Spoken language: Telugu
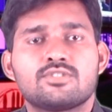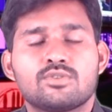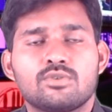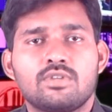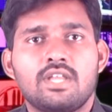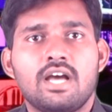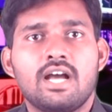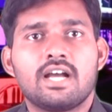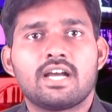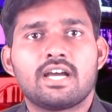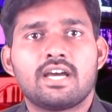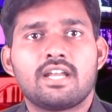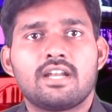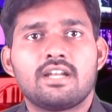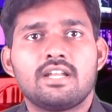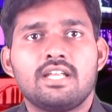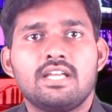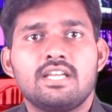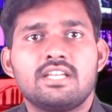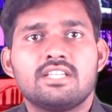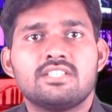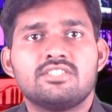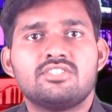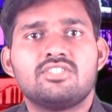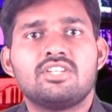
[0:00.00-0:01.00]
సుధాకర్
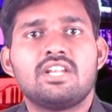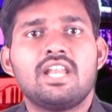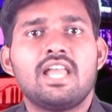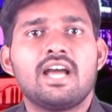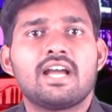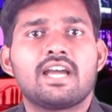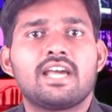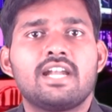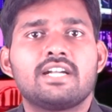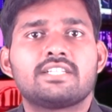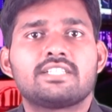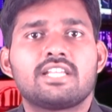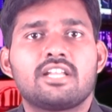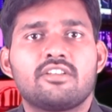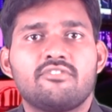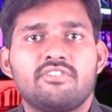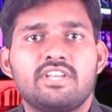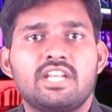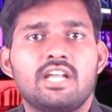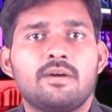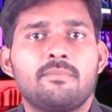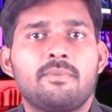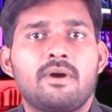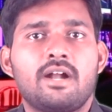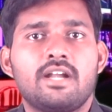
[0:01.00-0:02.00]
జిల్లా కలెక్టర్
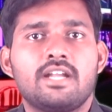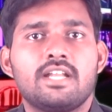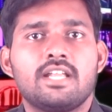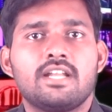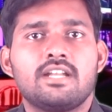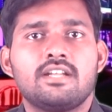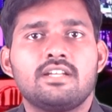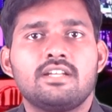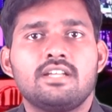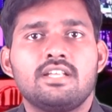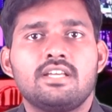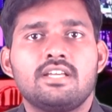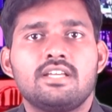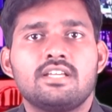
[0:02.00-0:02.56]
వీరపాండ్యన్